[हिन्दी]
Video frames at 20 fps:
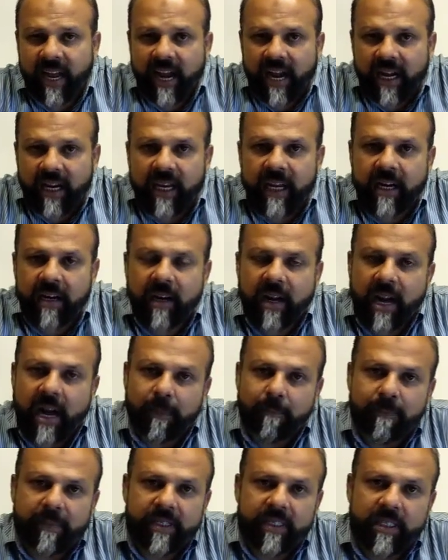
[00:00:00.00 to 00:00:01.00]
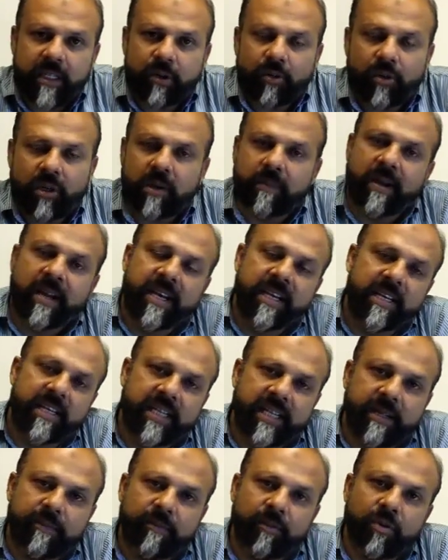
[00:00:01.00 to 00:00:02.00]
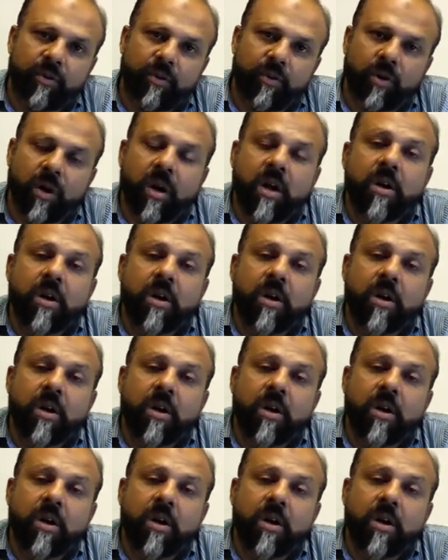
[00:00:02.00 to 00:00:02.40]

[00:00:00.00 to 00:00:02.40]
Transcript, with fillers: अगर आप में से कोई हमारी टीम को